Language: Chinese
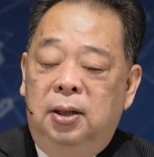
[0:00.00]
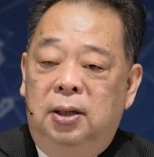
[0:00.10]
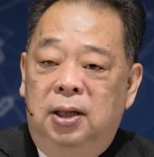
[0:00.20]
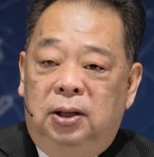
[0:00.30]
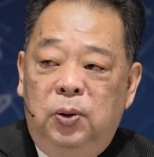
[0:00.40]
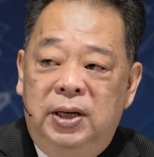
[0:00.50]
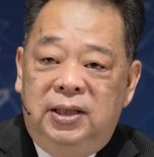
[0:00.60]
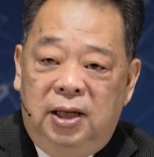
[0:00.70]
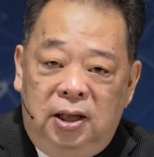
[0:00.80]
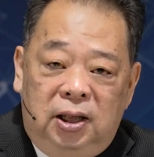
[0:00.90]
你对
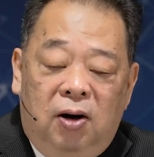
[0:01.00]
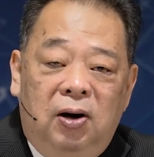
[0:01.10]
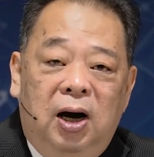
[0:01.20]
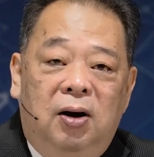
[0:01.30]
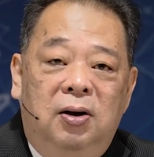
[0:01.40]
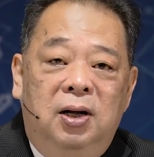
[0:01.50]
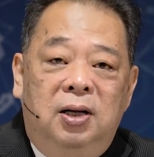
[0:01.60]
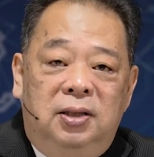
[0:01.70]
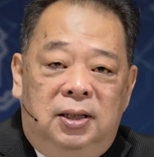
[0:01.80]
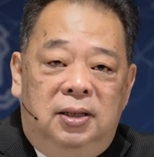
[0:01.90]
神的祷告
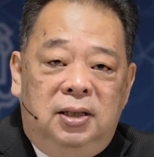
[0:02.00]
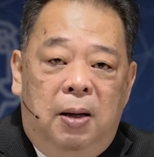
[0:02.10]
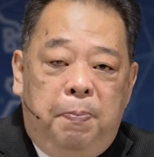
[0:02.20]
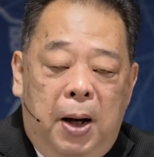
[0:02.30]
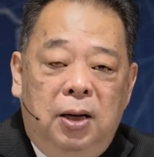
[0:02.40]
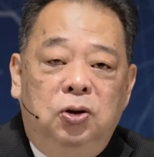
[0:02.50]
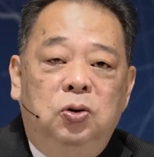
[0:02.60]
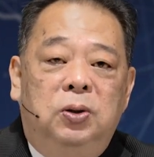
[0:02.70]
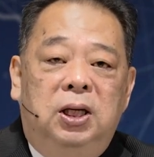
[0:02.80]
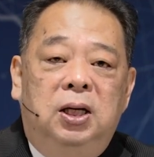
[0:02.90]
正在帮
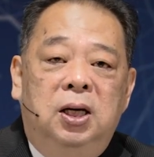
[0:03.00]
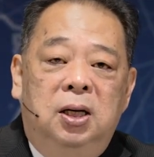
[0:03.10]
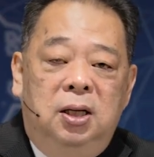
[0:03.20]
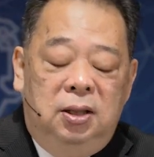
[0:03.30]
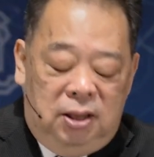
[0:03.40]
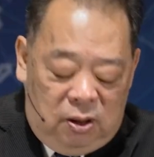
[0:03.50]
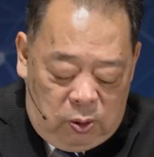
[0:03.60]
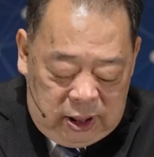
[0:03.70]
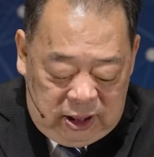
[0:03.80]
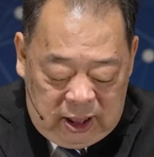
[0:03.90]
助你
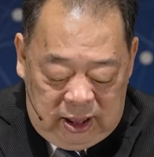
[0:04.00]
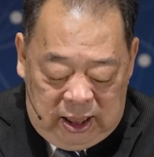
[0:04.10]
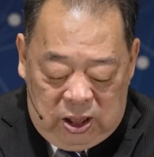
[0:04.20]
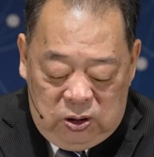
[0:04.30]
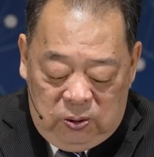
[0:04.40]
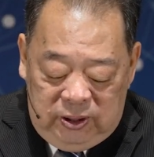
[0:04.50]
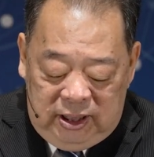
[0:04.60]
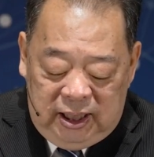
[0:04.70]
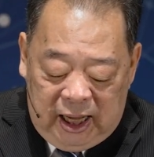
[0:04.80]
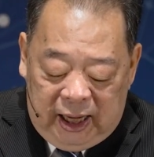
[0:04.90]
成为神眼中
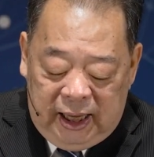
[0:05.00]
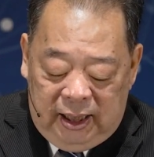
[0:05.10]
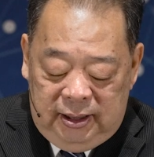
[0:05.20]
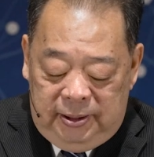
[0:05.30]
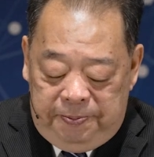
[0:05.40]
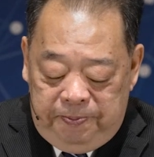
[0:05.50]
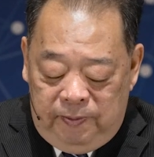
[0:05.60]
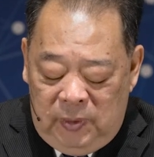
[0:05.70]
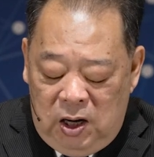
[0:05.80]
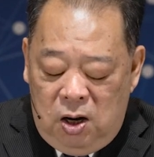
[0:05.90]
期待的样子。
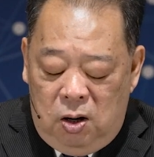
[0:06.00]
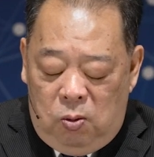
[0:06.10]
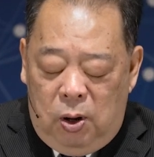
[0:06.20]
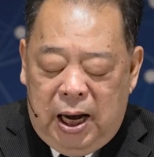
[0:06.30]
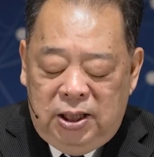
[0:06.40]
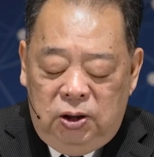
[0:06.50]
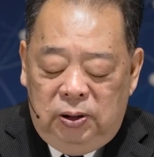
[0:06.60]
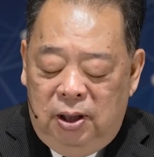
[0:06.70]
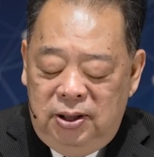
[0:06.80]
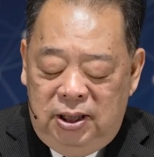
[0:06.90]
我感受
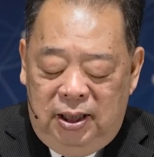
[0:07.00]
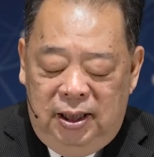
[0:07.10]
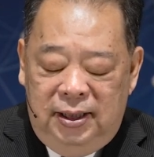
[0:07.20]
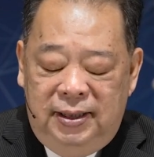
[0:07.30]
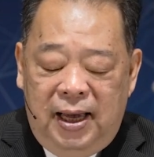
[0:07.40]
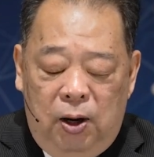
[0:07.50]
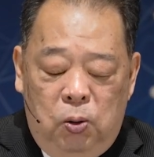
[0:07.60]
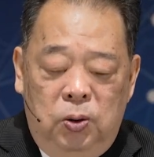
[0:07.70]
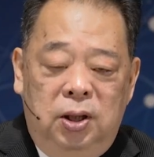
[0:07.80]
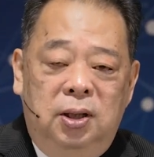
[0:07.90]
到神很在
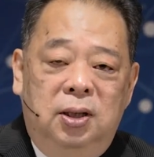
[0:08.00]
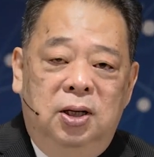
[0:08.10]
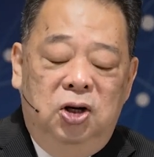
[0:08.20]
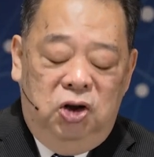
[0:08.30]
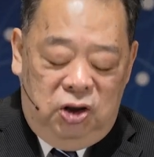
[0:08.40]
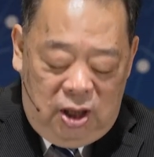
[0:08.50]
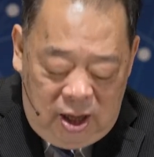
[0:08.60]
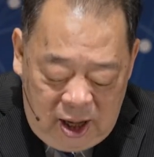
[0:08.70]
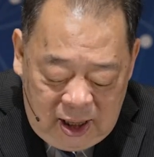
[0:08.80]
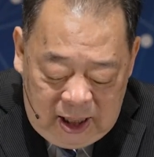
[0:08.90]
乎你，
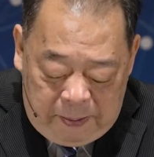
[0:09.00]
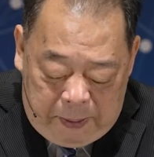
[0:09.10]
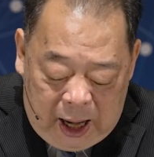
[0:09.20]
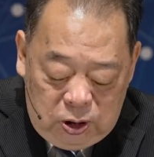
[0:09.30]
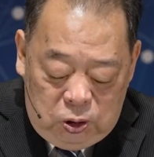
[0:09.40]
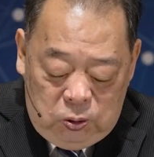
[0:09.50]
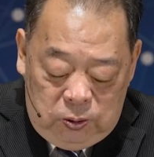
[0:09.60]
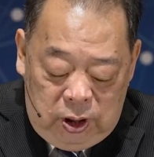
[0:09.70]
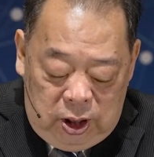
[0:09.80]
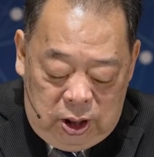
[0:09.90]
神乐意帮助，
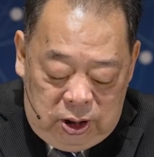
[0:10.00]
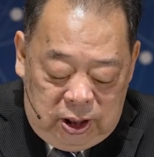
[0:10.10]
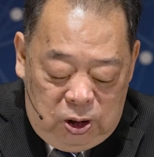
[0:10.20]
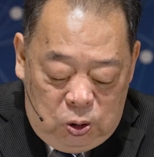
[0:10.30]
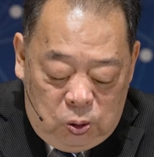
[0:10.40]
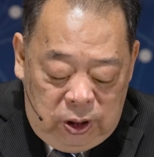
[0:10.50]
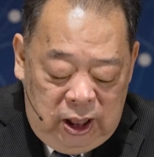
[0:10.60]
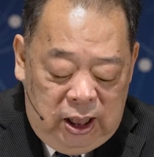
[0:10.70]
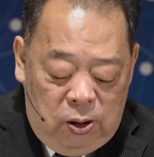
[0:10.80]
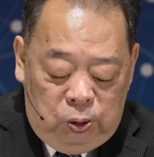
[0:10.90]
神鼓励
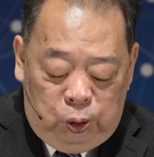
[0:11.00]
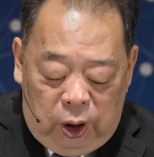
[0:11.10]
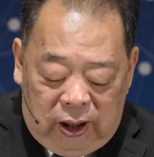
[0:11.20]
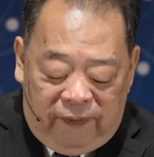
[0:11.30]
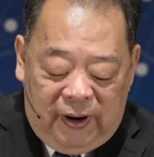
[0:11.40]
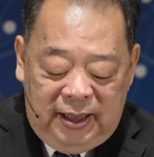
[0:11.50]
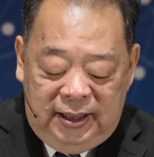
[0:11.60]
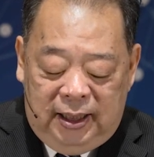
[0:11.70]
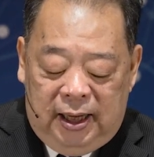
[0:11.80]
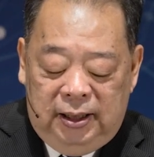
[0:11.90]
你用对的方
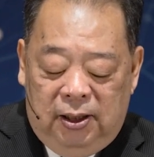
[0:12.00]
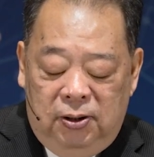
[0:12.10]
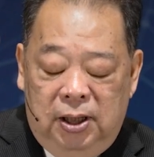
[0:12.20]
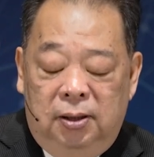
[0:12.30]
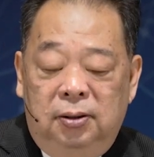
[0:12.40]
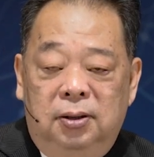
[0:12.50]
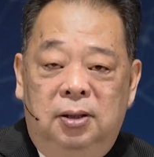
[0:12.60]
向来祷告。